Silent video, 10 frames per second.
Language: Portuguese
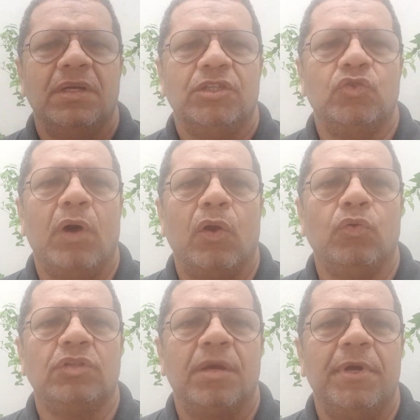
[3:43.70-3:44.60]
Tinha um
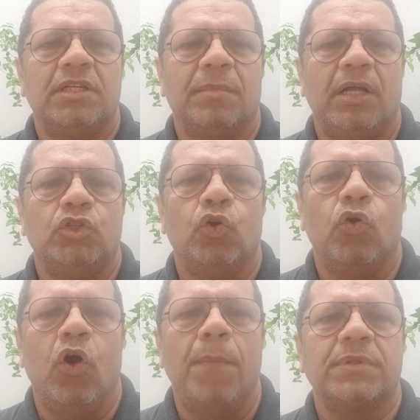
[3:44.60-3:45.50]
aluno também chamado João
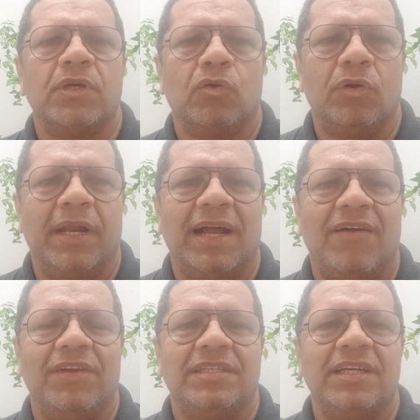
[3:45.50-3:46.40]
Lopes, que
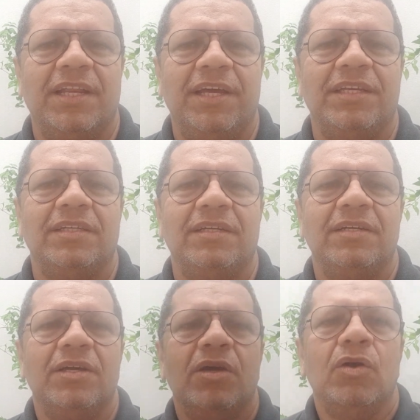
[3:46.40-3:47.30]
congregava nessa igreja.
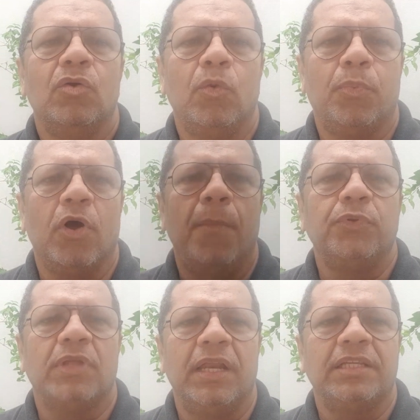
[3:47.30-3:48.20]
O
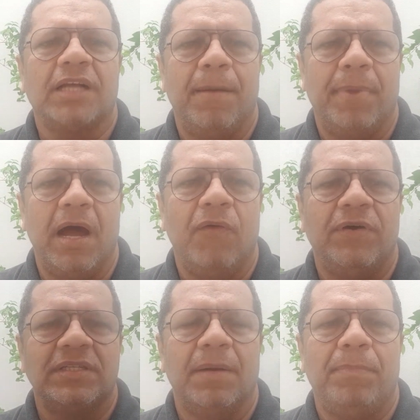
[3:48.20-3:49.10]
próprio Tenente Cabral
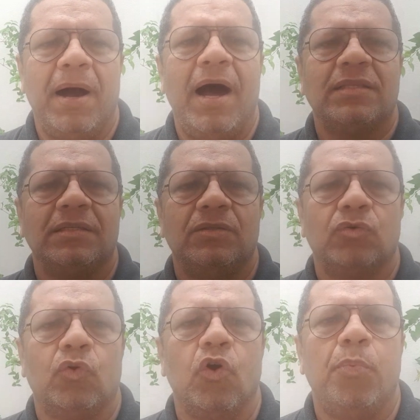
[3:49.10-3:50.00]
fazia parte do
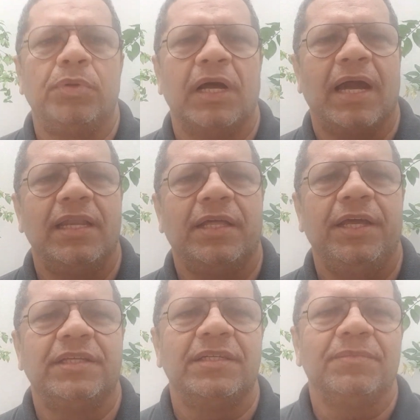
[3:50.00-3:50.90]
corpo daquela
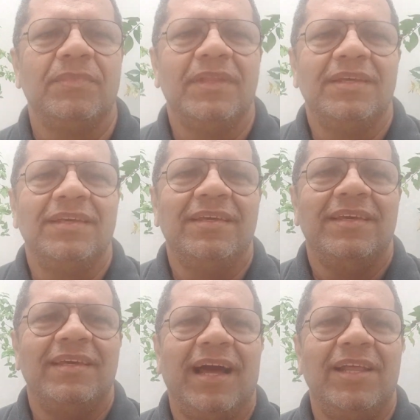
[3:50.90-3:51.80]
igreja.
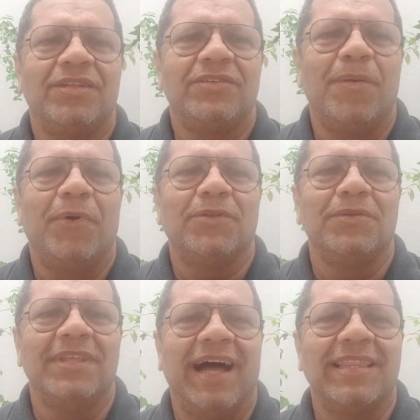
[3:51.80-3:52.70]
E ali eu tive a
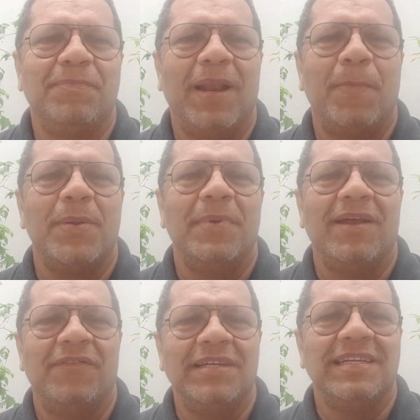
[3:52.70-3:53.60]
oportunidade de, pela
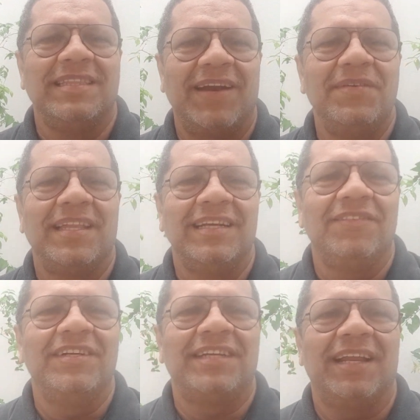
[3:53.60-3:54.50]
primeira vez, entrar numa igreja
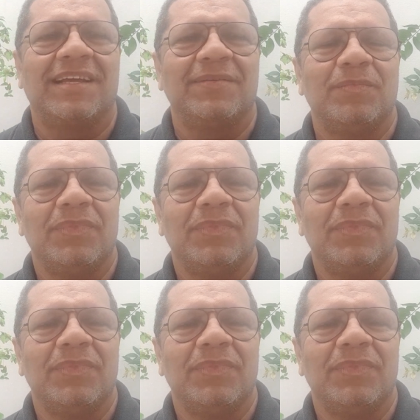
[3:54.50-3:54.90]
evangélica.